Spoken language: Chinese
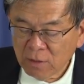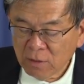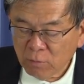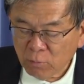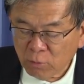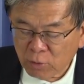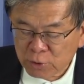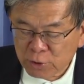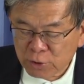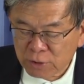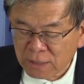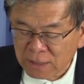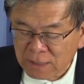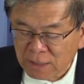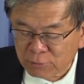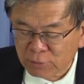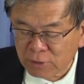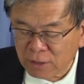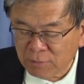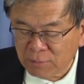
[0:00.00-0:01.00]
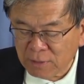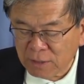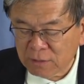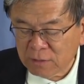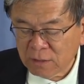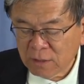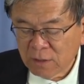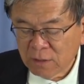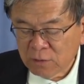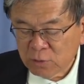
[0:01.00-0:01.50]
我实在告诉你
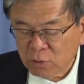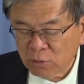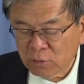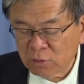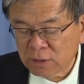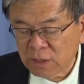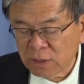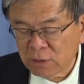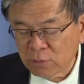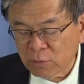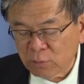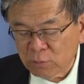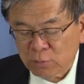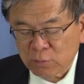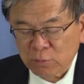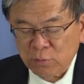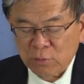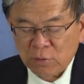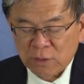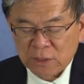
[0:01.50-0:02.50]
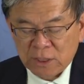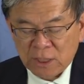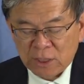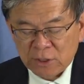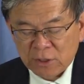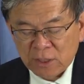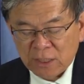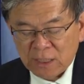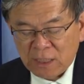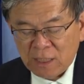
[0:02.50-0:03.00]
们，从前有许多先
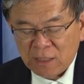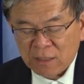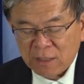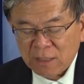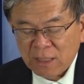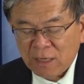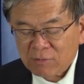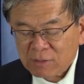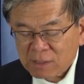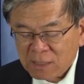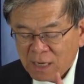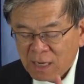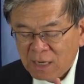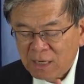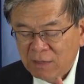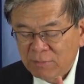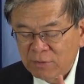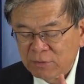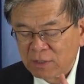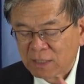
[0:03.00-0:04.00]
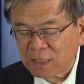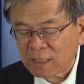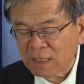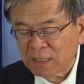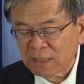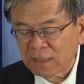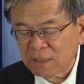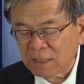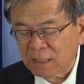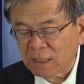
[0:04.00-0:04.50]
知异人，要看你们所
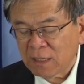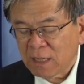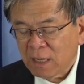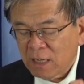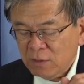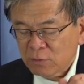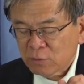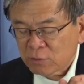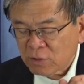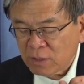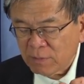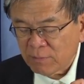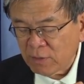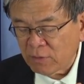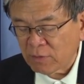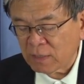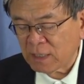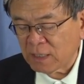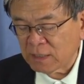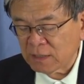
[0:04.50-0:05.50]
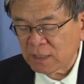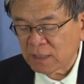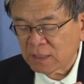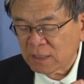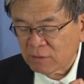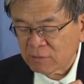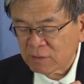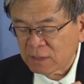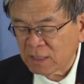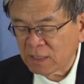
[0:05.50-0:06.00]
看的，却没有看见；
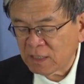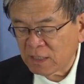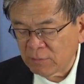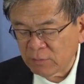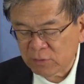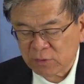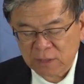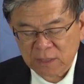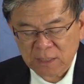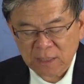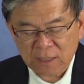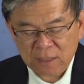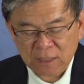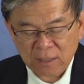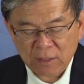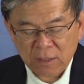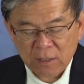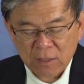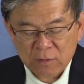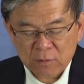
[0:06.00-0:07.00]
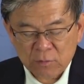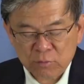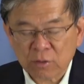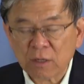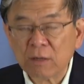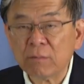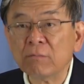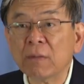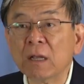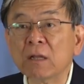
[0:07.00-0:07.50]
要听你们所听的，
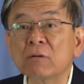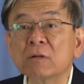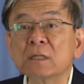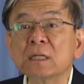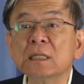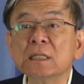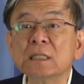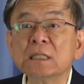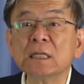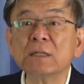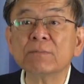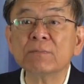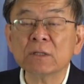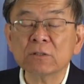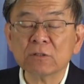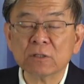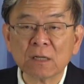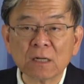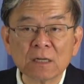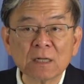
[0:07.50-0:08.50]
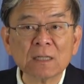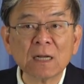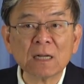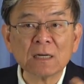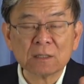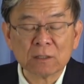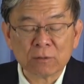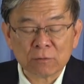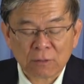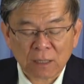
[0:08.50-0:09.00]
却没有听见。这上帝大
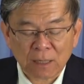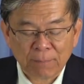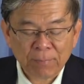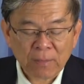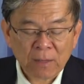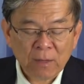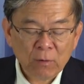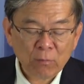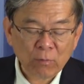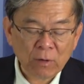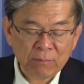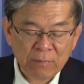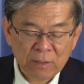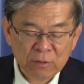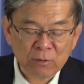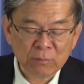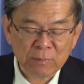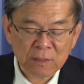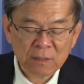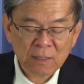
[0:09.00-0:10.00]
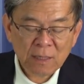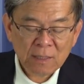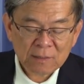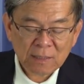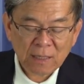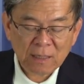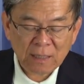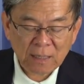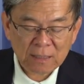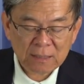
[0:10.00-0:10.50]
能的话，为门徒们
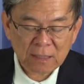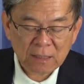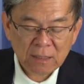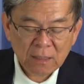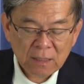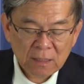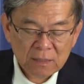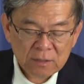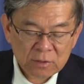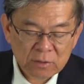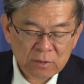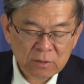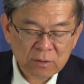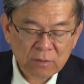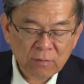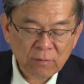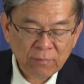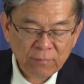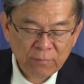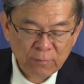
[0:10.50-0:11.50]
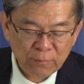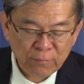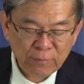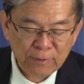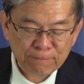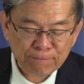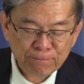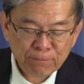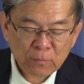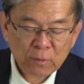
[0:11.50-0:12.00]
带来的是福
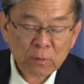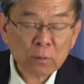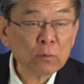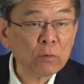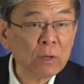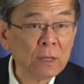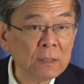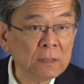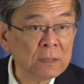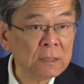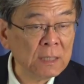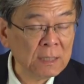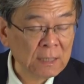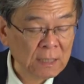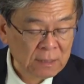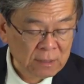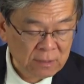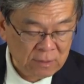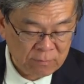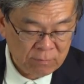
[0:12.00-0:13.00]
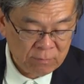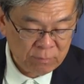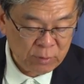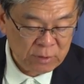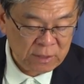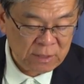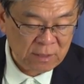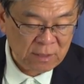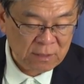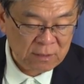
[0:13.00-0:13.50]
分，对其他的人、不
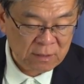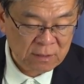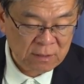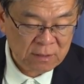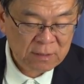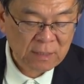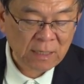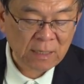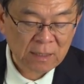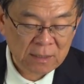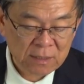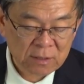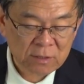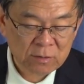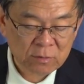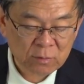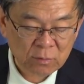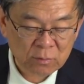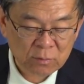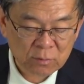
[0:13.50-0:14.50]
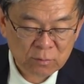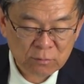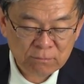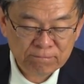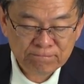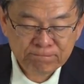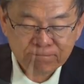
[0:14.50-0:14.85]
信的人带来的是咒诅。